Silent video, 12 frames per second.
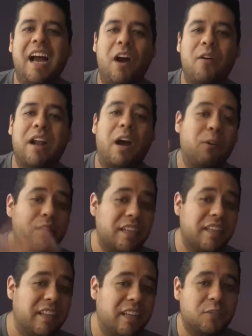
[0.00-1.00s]
Ahora,
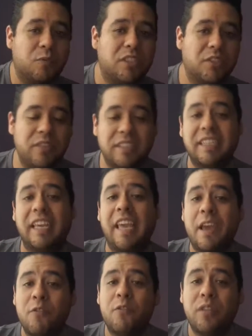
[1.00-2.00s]
otra de las cuestiones que
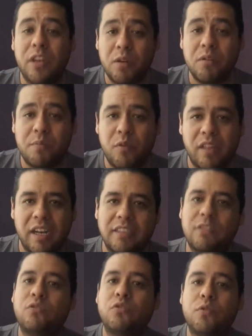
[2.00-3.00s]
ya encontré cómo poder
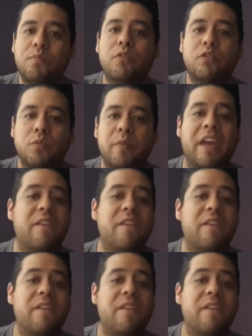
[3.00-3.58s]
hacer un sub por sub